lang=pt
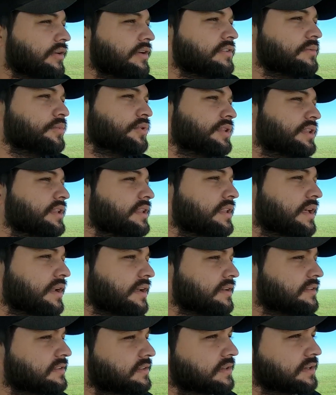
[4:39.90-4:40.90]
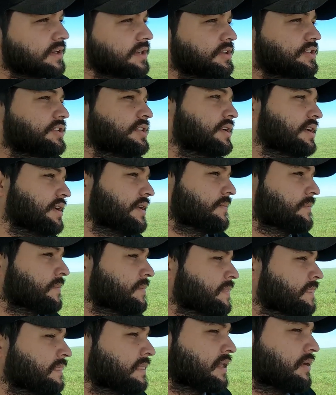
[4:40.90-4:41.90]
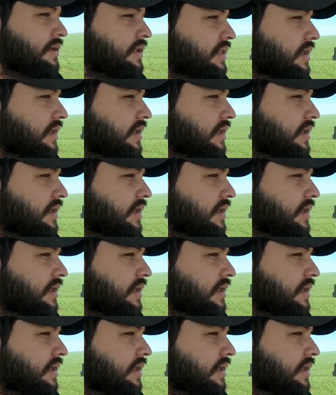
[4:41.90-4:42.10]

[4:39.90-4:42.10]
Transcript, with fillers: coisa muito interessante. Eu